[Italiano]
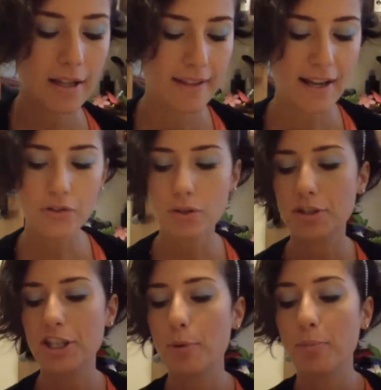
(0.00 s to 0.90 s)
Terzo e
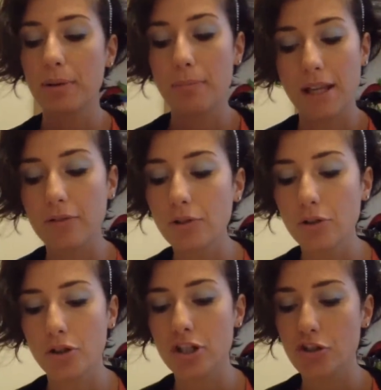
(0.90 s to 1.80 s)
ultimo pigmento
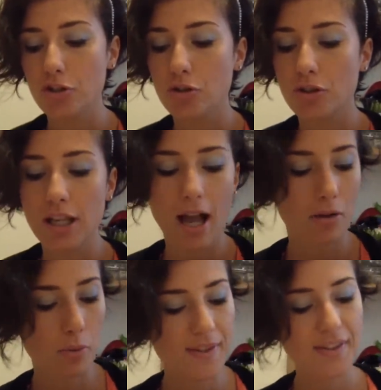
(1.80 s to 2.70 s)
che ho deciso di
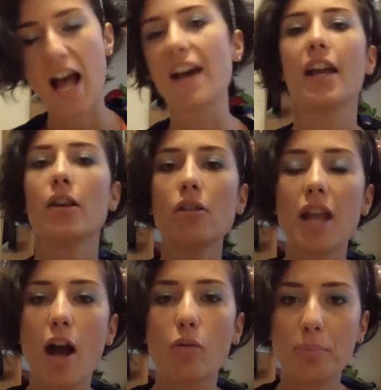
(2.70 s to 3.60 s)
acquistare non
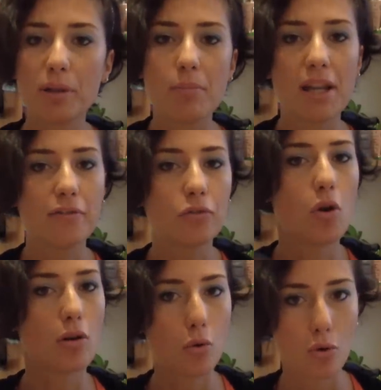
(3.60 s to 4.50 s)
è un
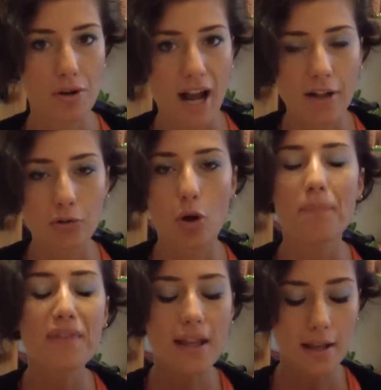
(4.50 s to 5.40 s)
pigmento colorato,